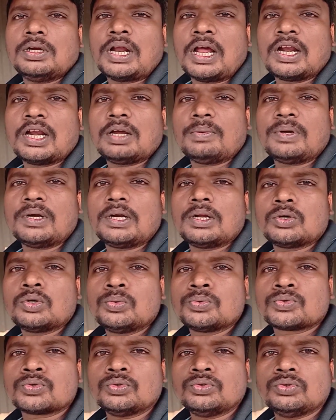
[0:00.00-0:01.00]
রান্নাবান্না
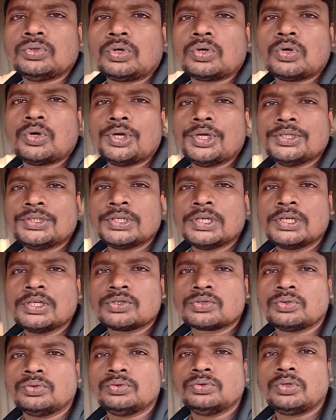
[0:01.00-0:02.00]
খুব সুন্দর হয়েছে
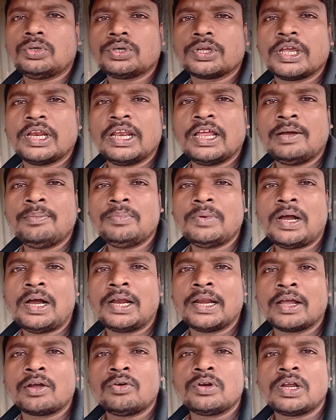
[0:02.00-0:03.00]
সুন্দর খেলাম আর
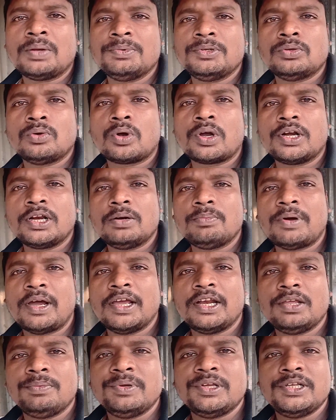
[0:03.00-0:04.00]
এখন আমি দোকানের
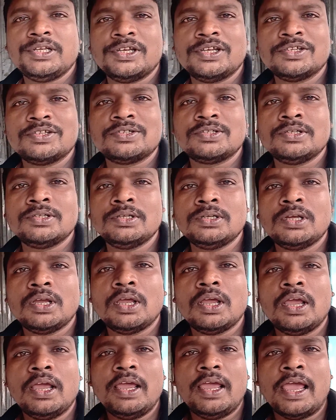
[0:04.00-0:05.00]
বাইরে বেরিয়ে এসেছি
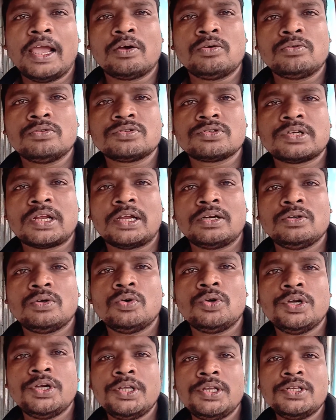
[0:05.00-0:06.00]
এখনও স্নান
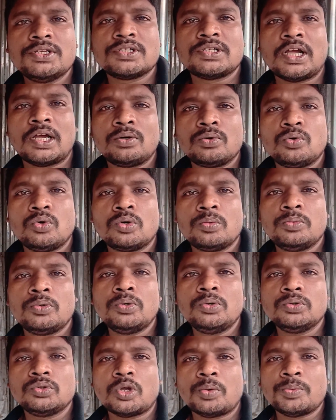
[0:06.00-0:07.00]
করিনি স্নান করব
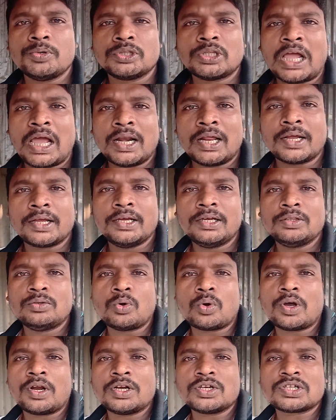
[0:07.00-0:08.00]
তবে তার আগে
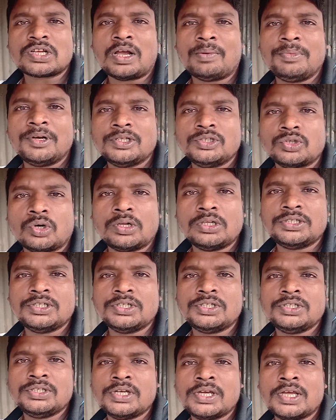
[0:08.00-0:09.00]
দোকানের সামনে জল
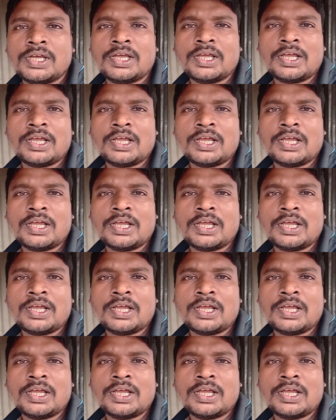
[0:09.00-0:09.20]
ছিটিয়ে